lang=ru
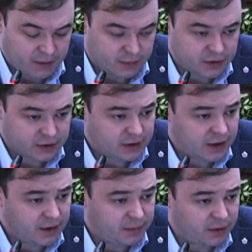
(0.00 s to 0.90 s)
Мы
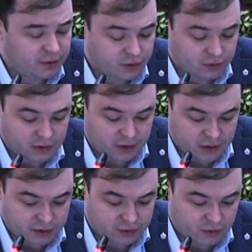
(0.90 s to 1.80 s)
создали первичную
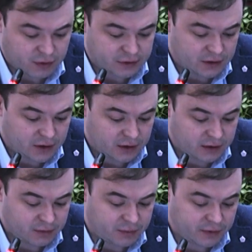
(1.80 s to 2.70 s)
геологическую базу
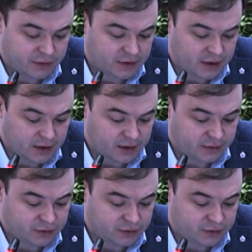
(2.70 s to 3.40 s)
данных, привязали это